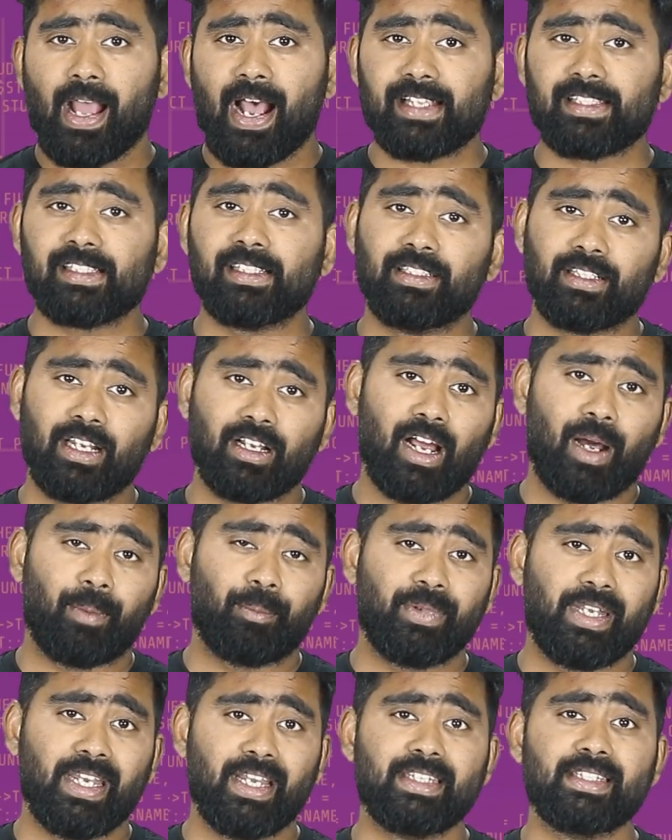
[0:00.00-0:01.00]
అసలు నాకు
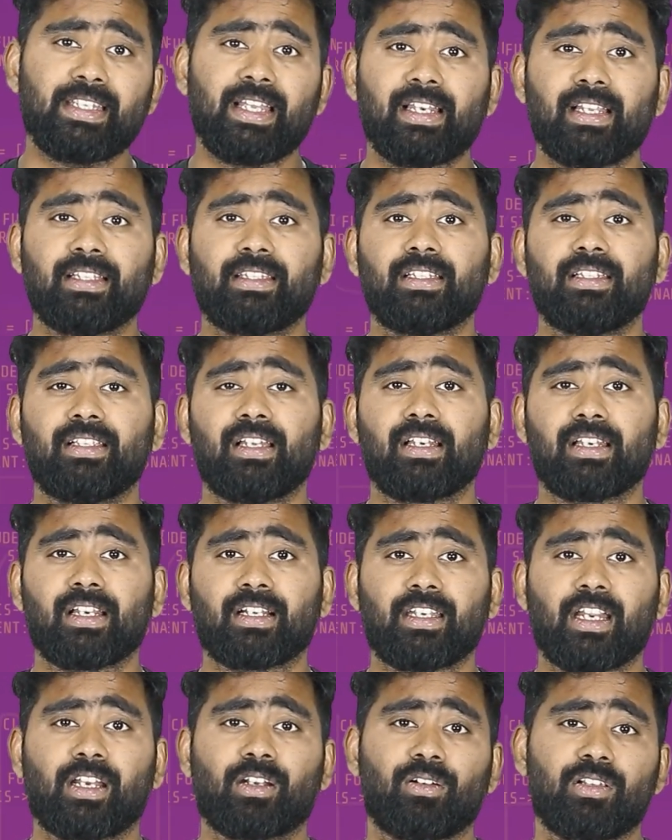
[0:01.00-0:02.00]
అప్డేట్స్ ఎలా తెలియాలి
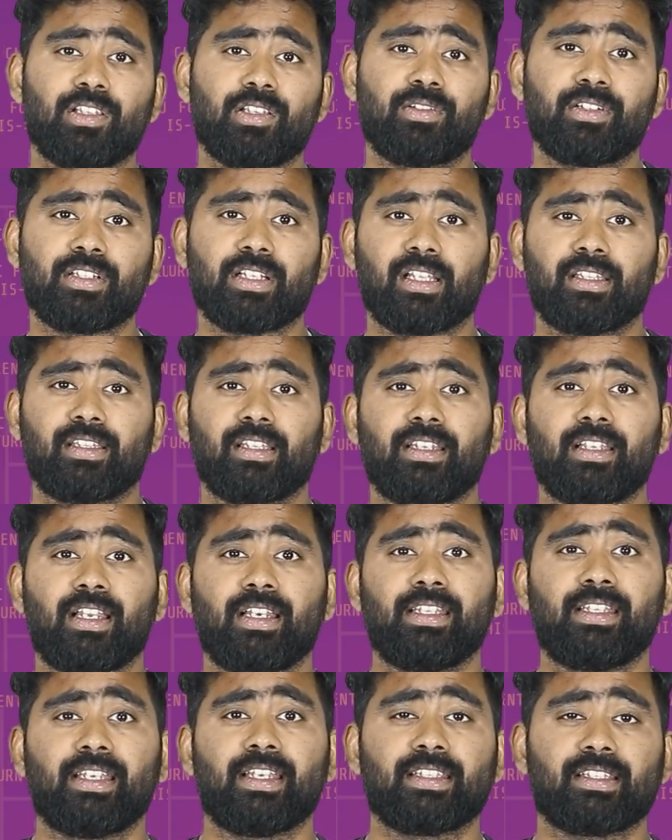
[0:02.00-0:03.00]
నాకు టెక్నాలజీ గురించి ఎలా
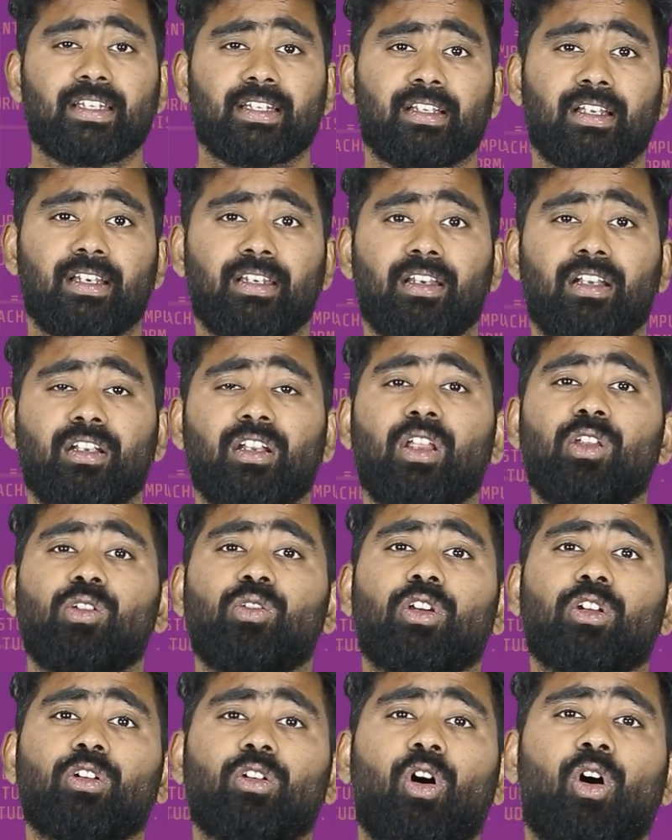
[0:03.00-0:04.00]
తెలియాలి ఏం జరగాలి అంటే యూ
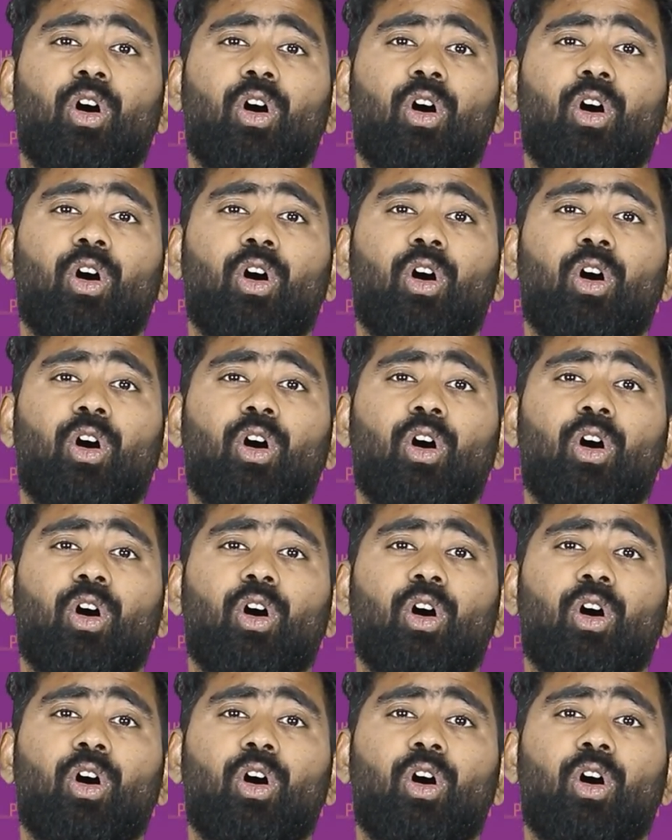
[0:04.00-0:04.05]
కెన్